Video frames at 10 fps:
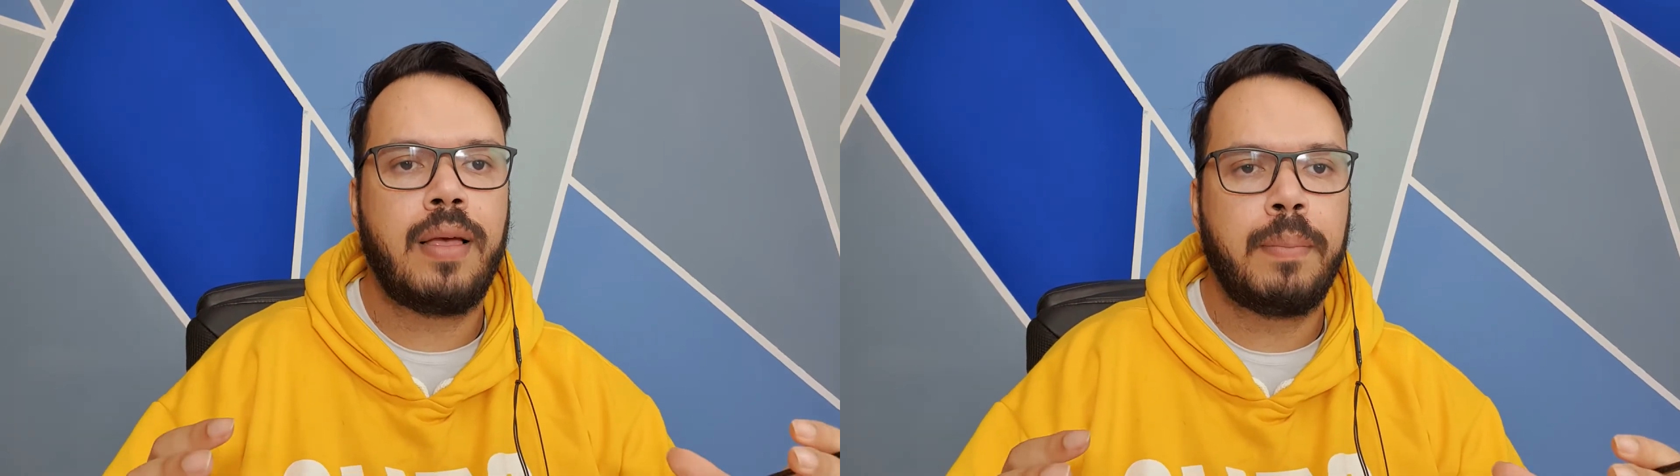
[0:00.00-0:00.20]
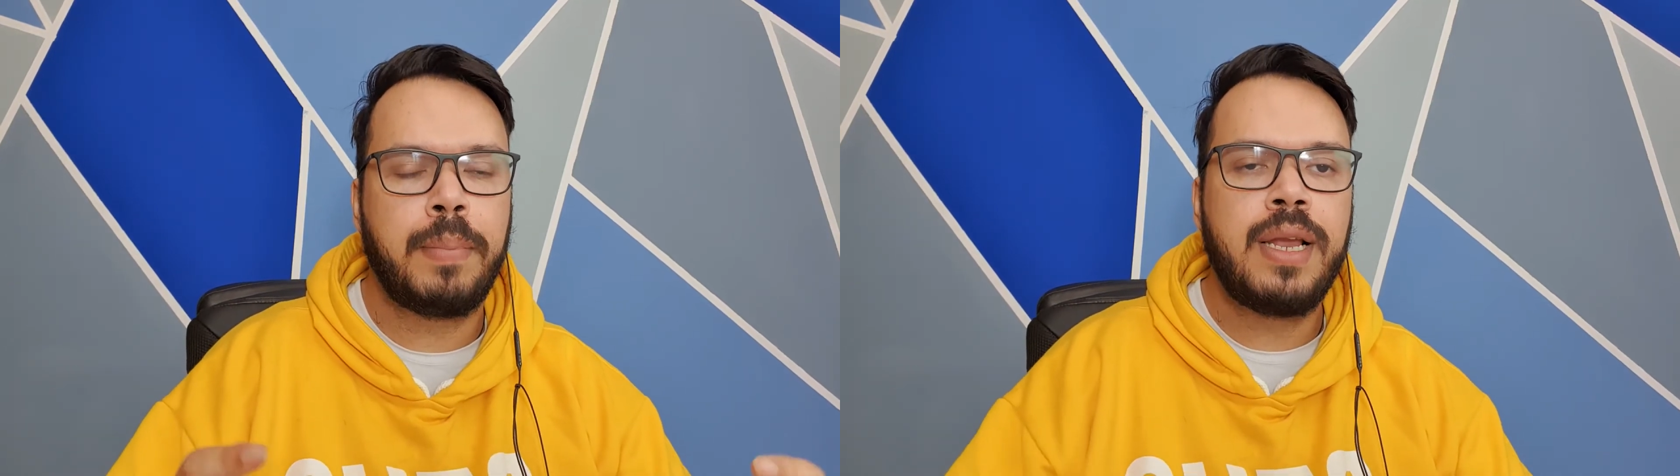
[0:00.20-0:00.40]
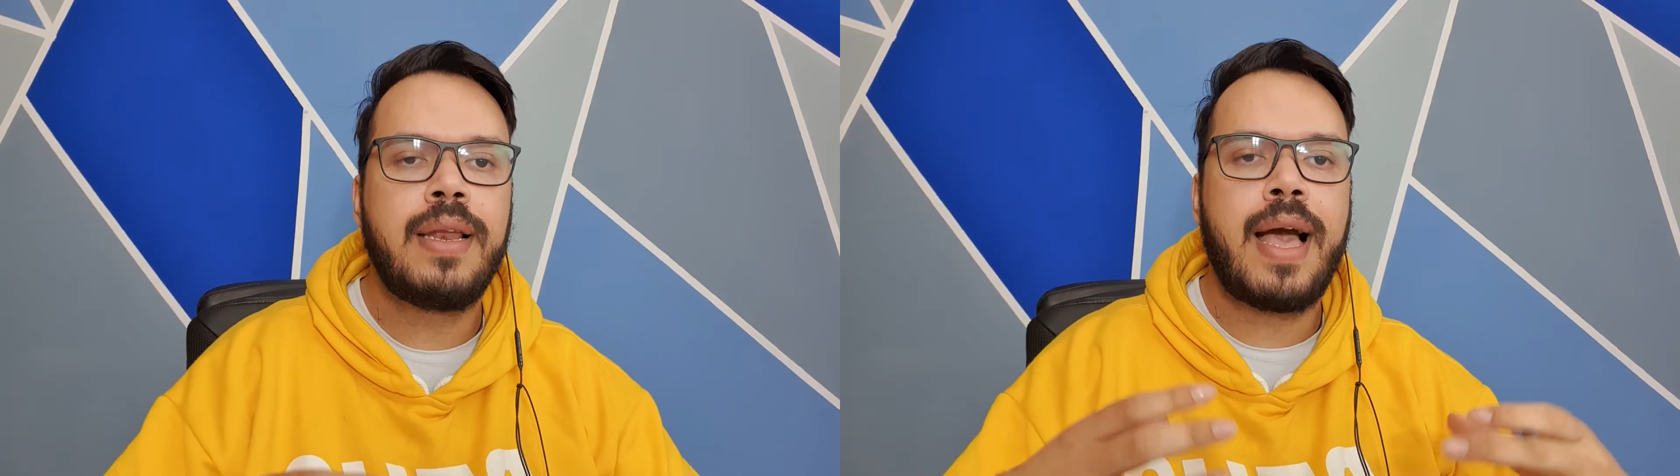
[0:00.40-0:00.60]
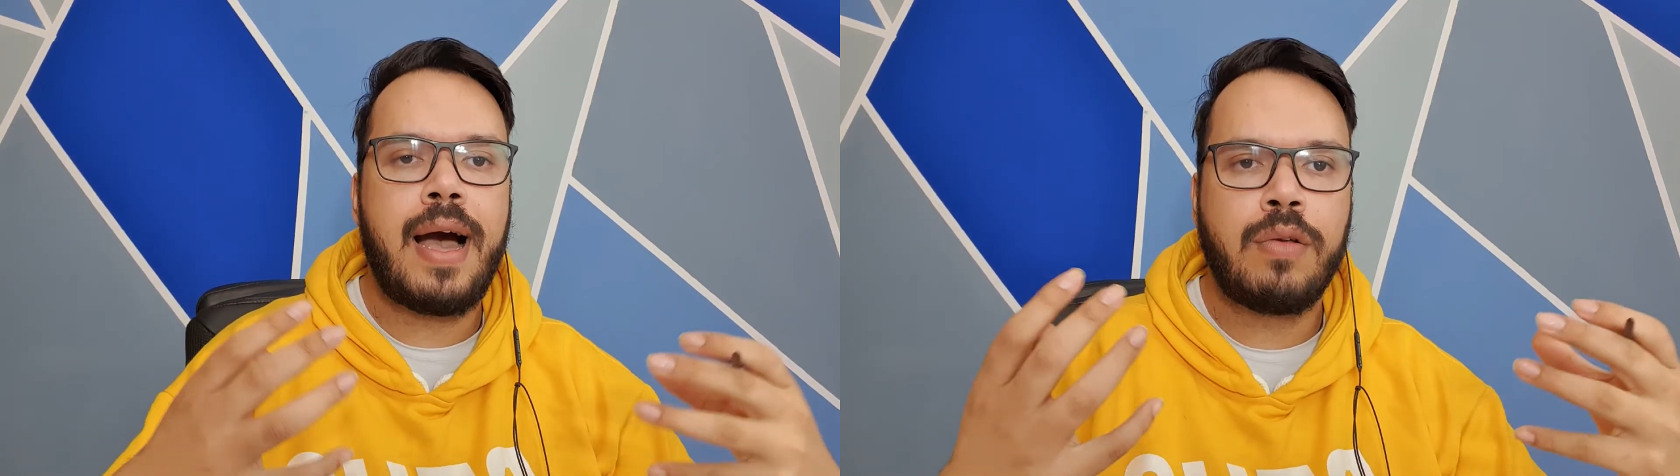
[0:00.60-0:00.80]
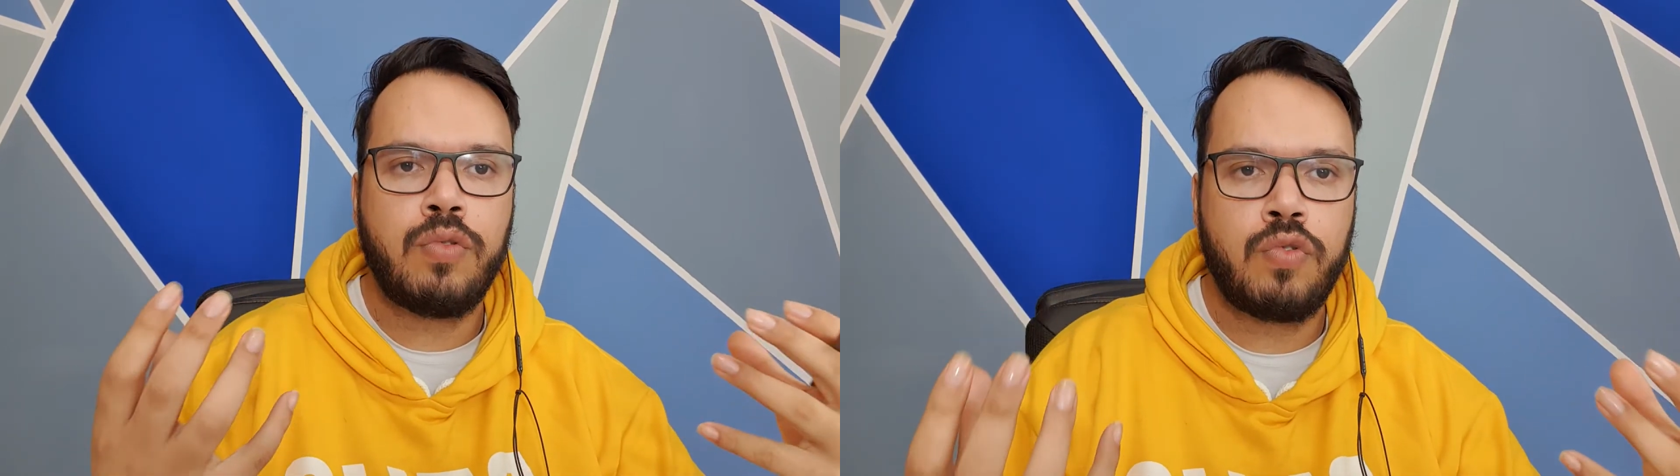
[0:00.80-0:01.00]

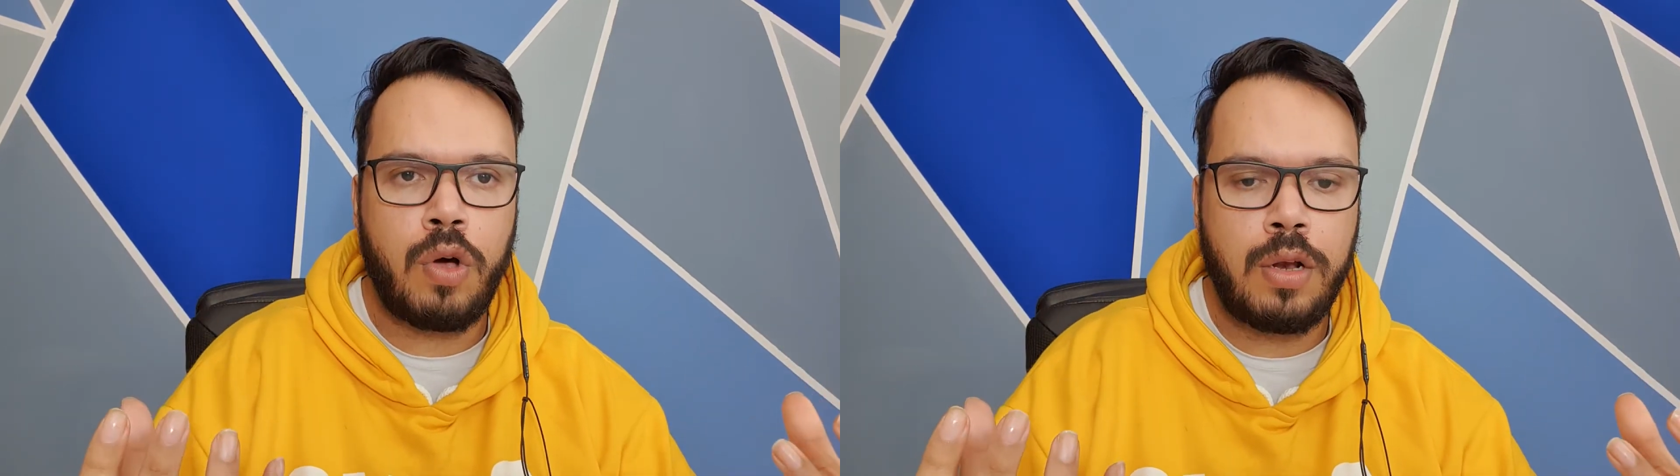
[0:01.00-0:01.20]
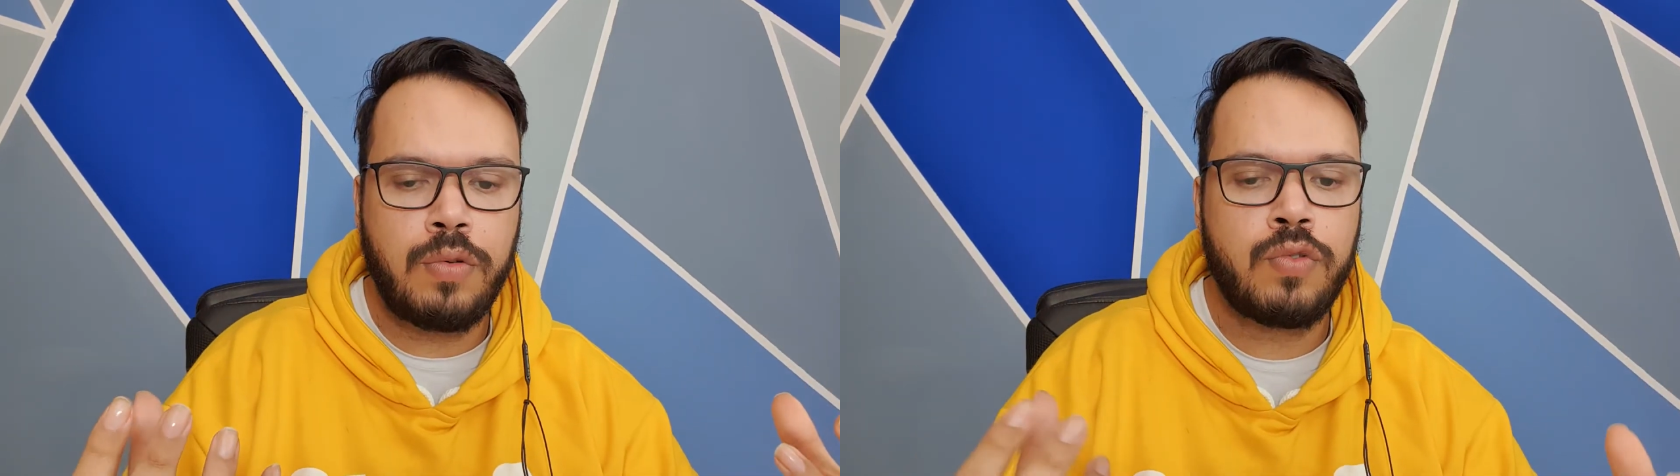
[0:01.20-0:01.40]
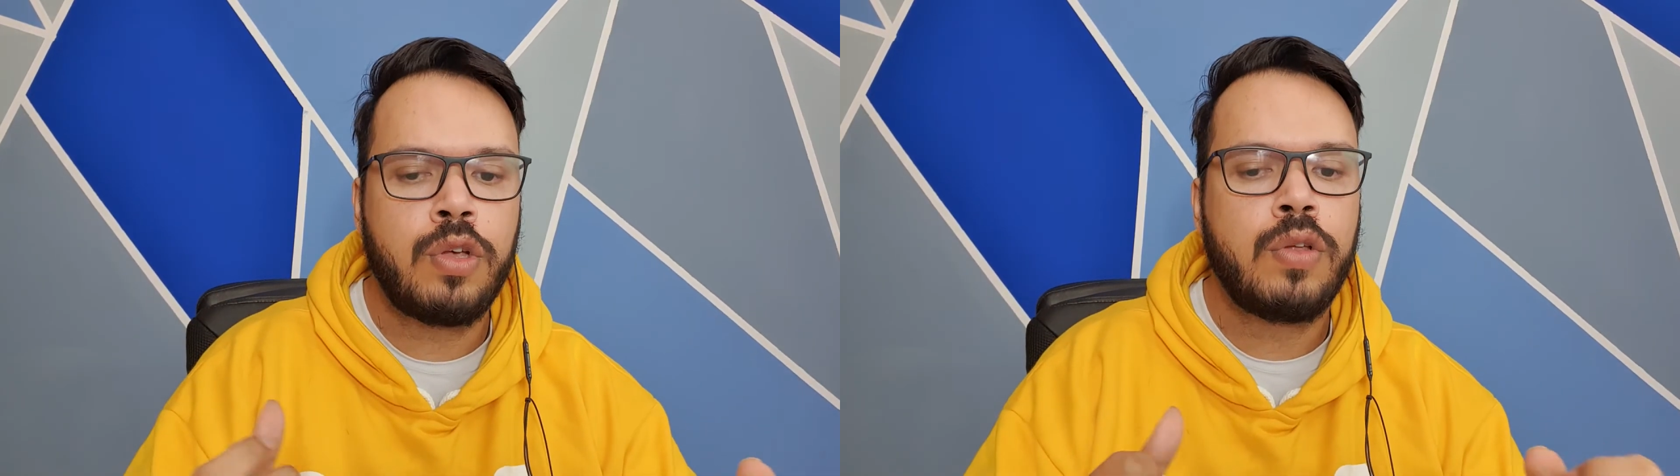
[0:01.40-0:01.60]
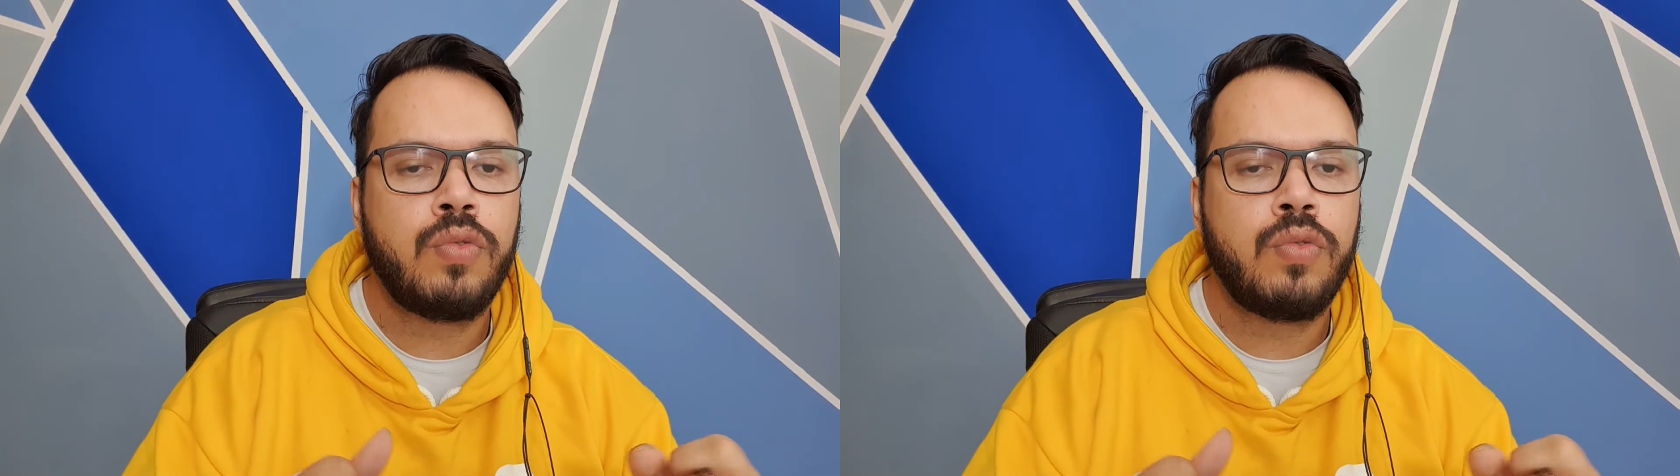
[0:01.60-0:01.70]
brilhar os olhos